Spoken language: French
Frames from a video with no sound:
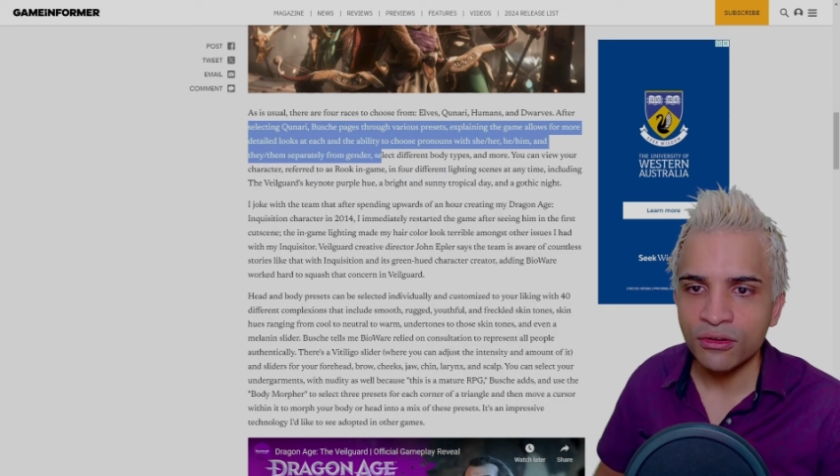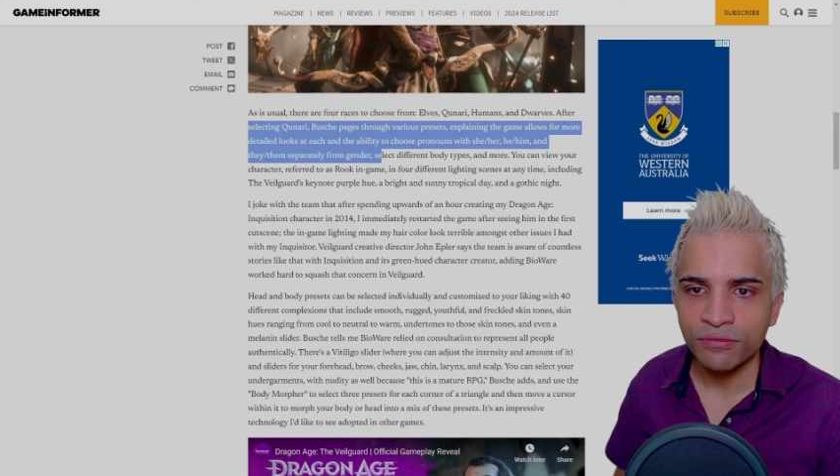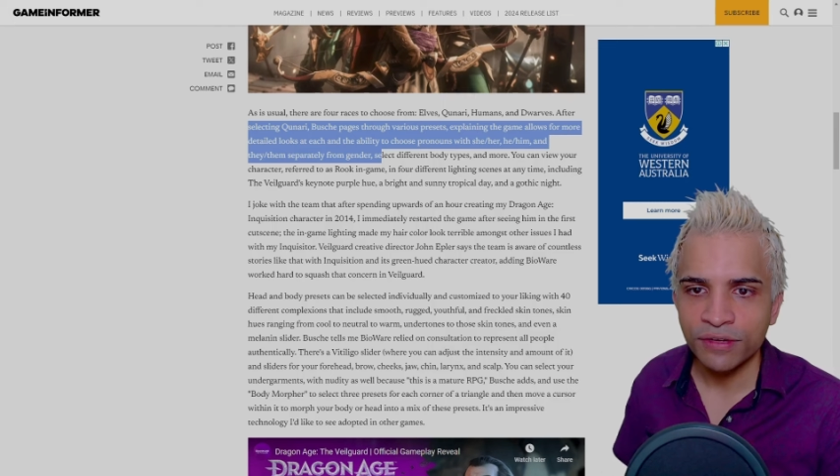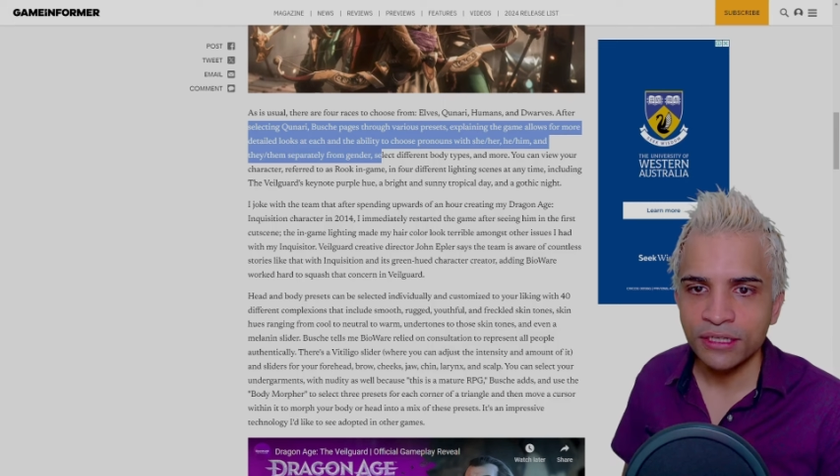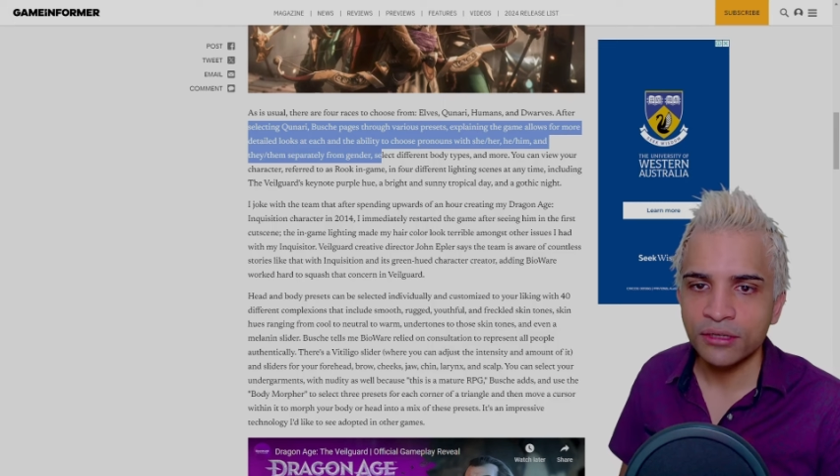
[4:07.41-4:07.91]
en
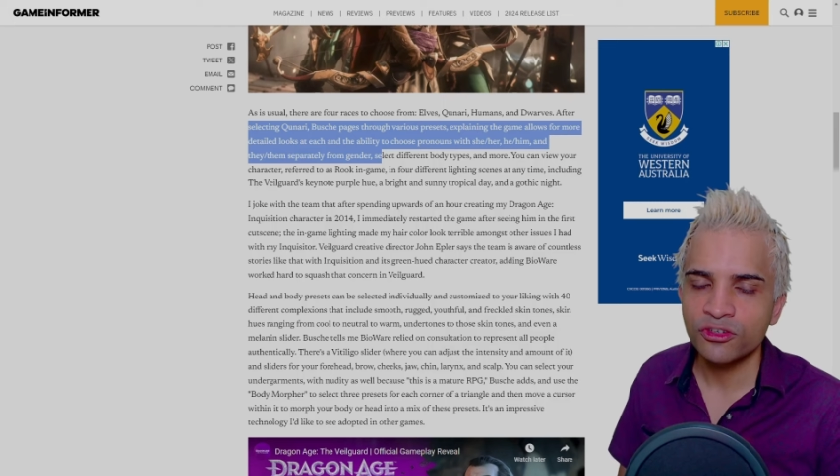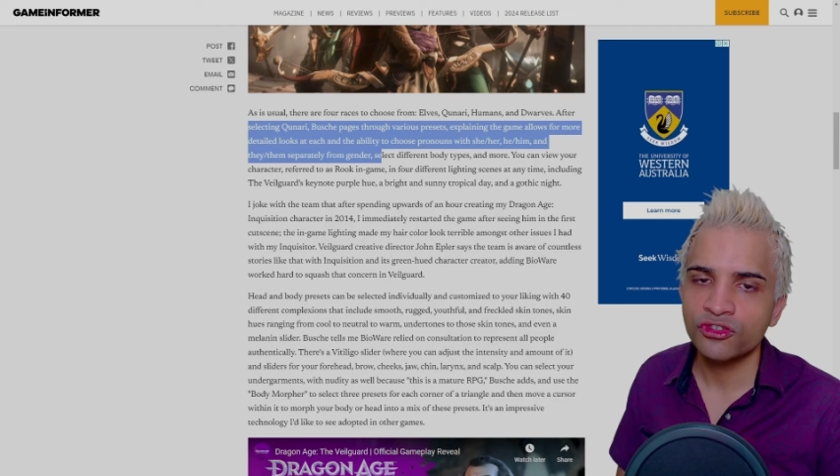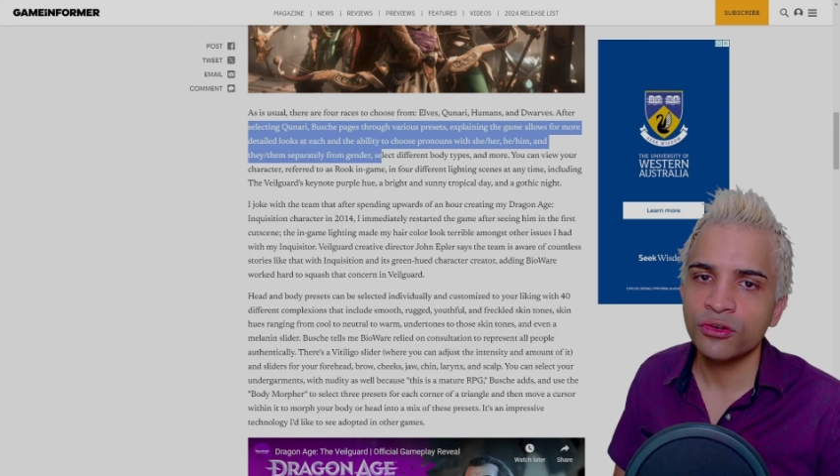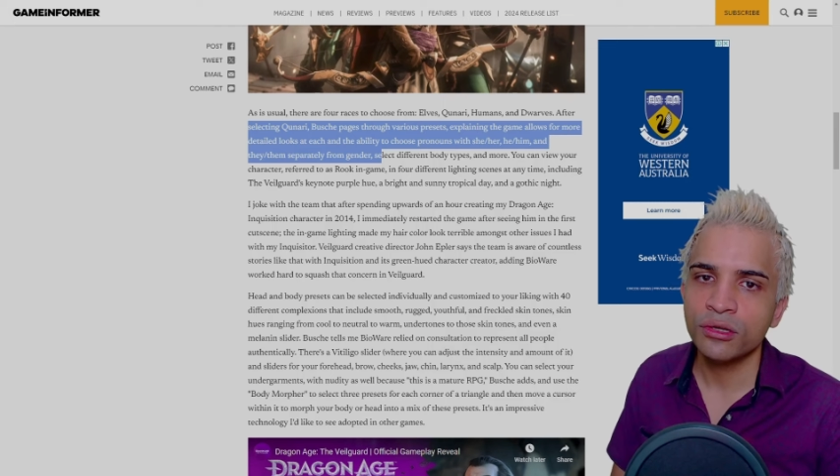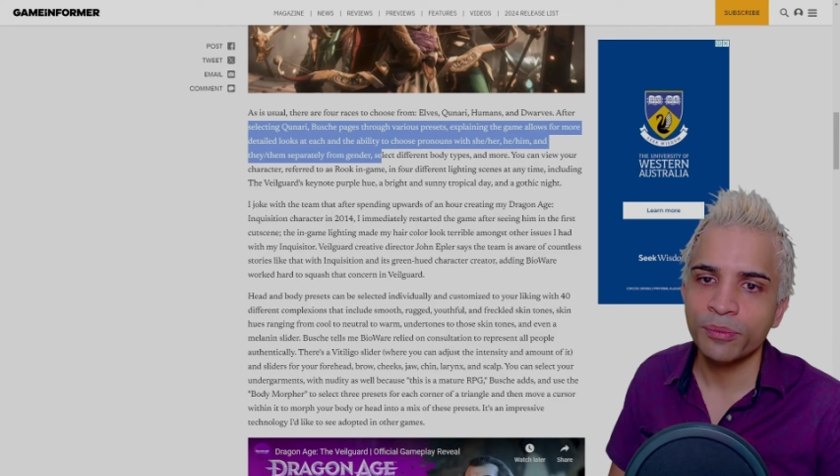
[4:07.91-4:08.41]
fait
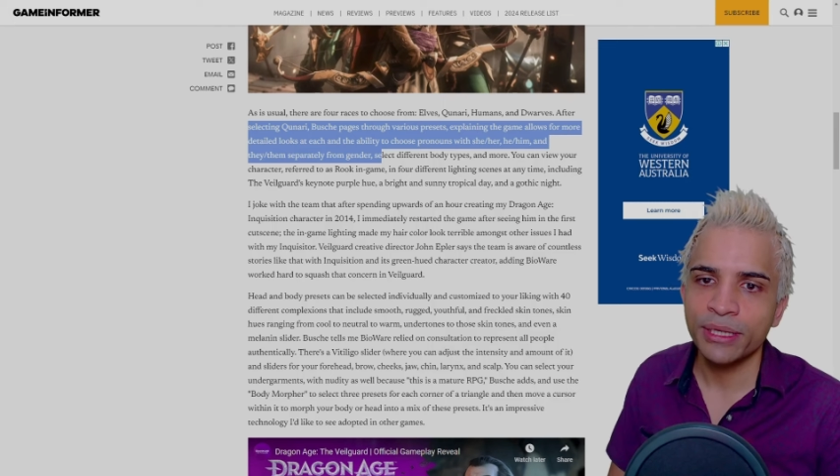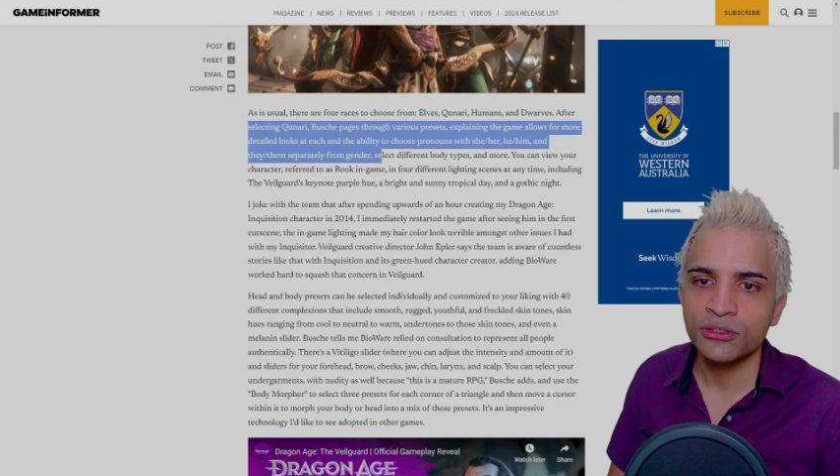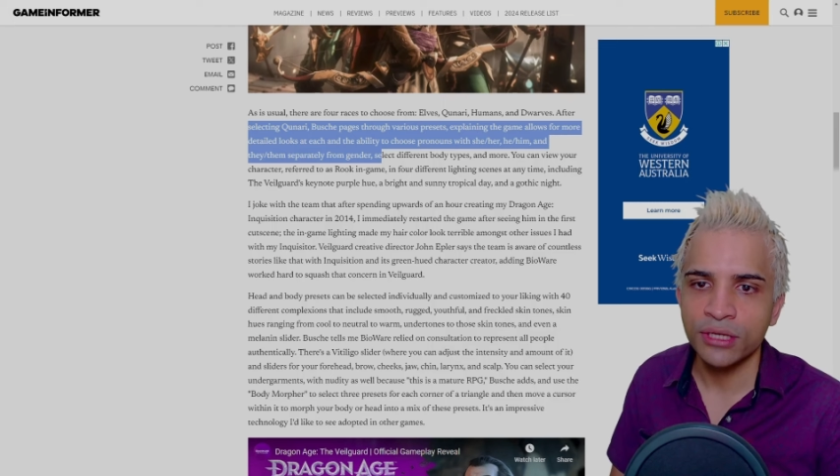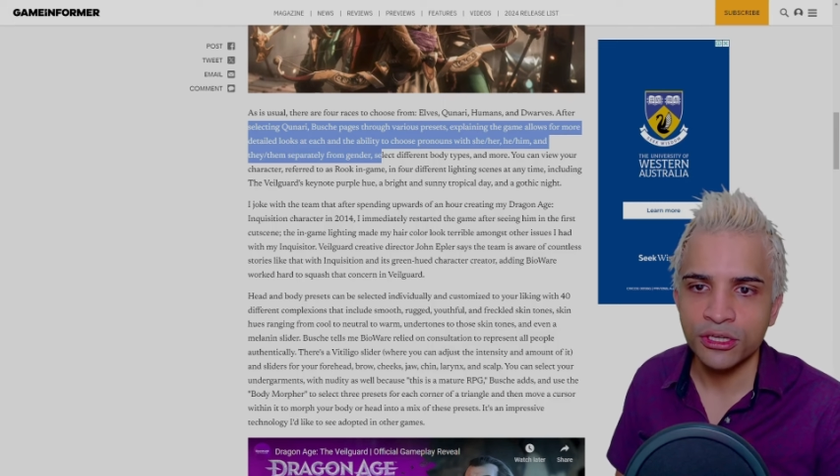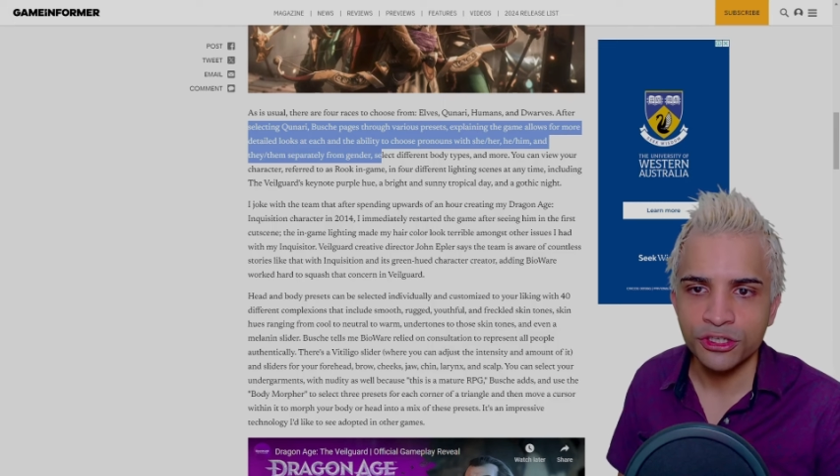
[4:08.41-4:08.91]
sur les
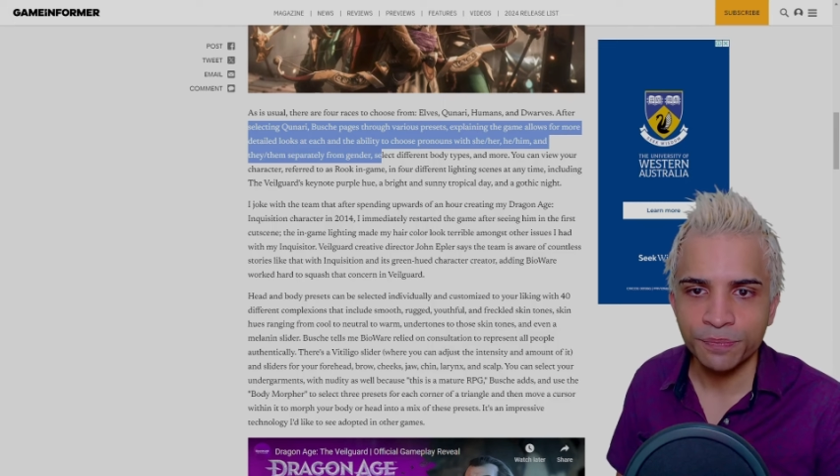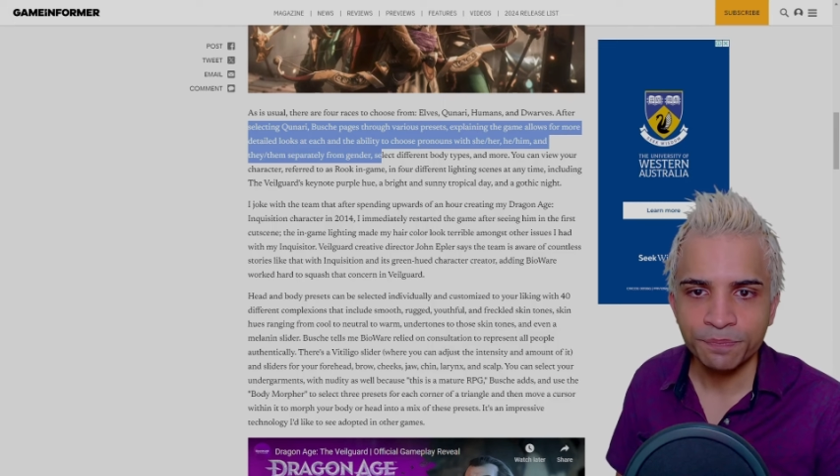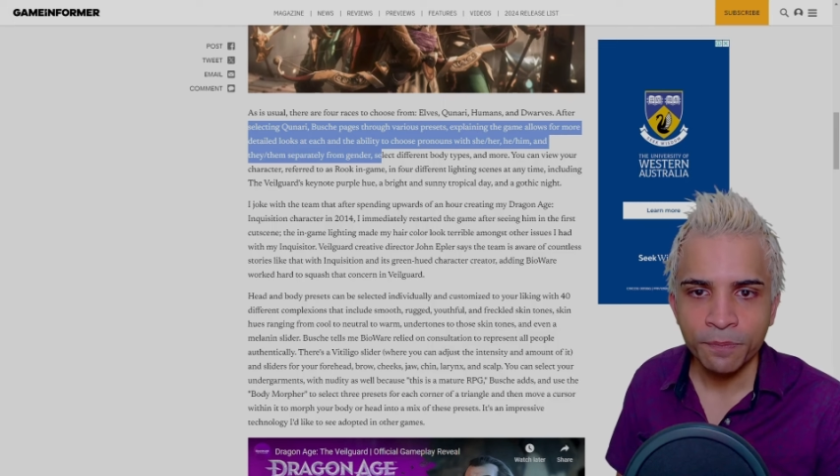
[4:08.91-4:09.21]
personnages.